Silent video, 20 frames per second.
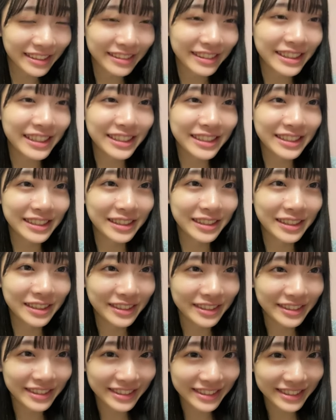かわいそ
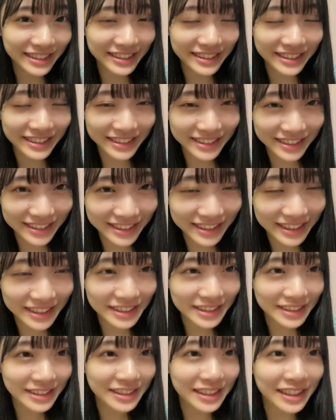
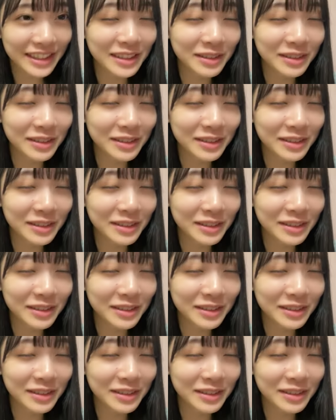うな